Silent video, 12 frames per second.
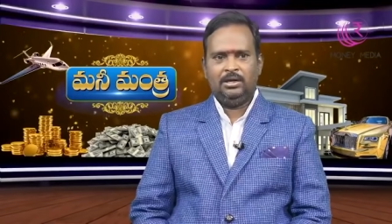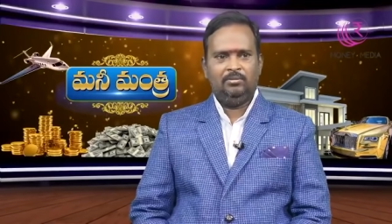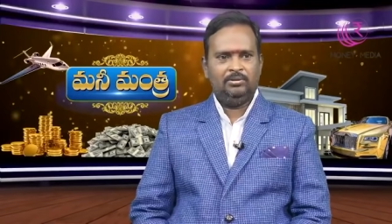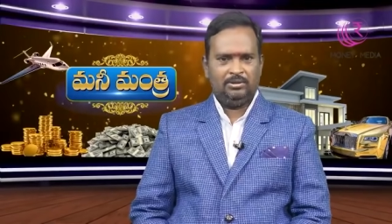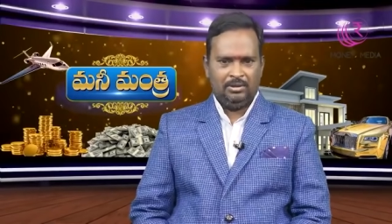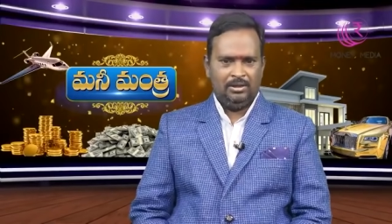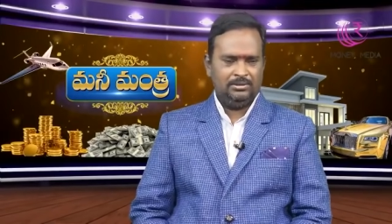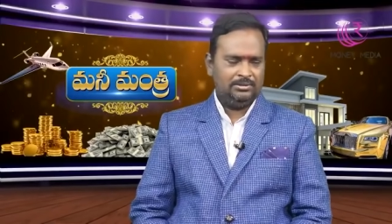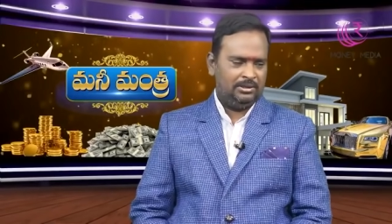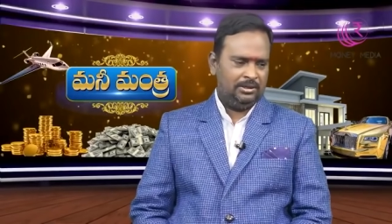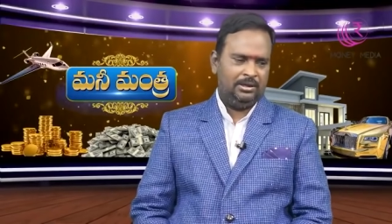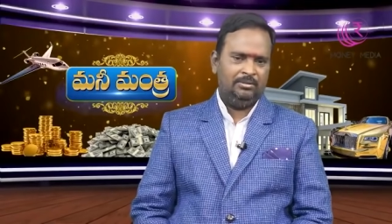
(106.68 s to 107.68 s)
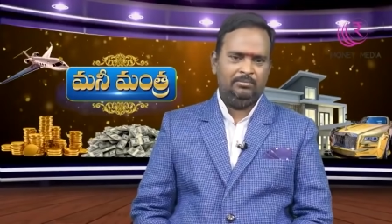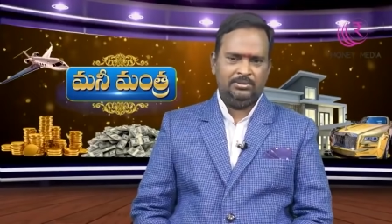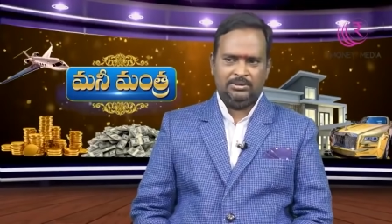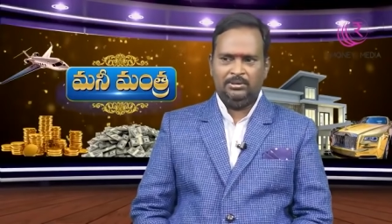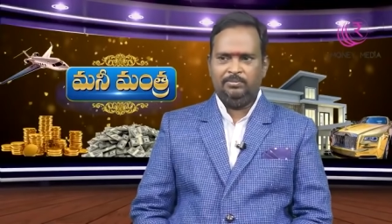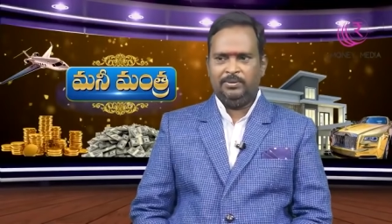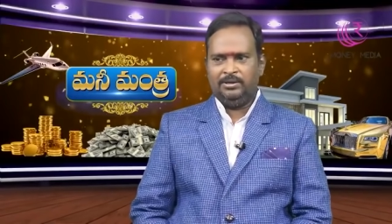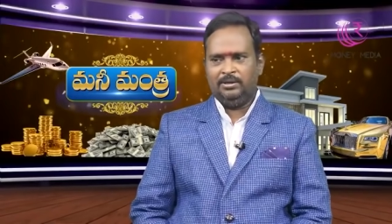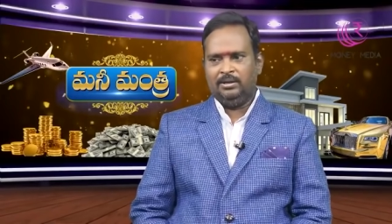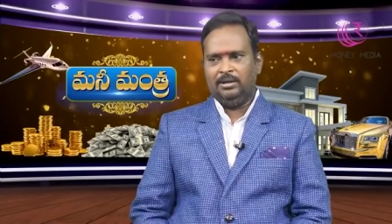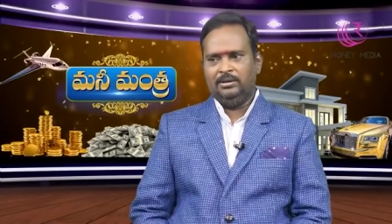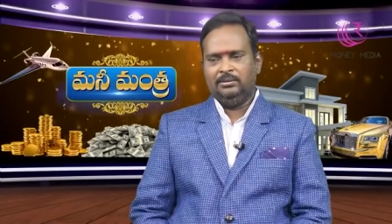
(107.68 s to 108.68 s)
చాలామంది కాల్ చేయడం కానీ మెసేజ్
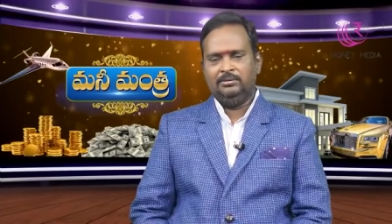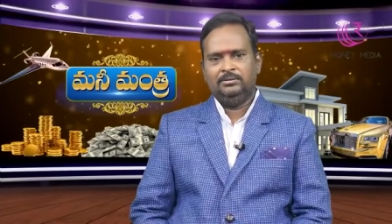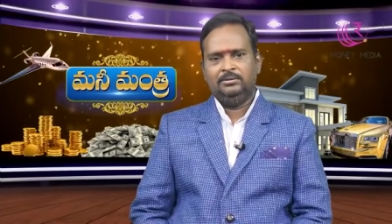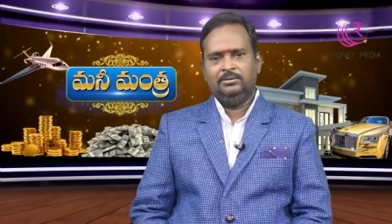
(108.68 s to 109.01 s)
పెట్టడం కానీ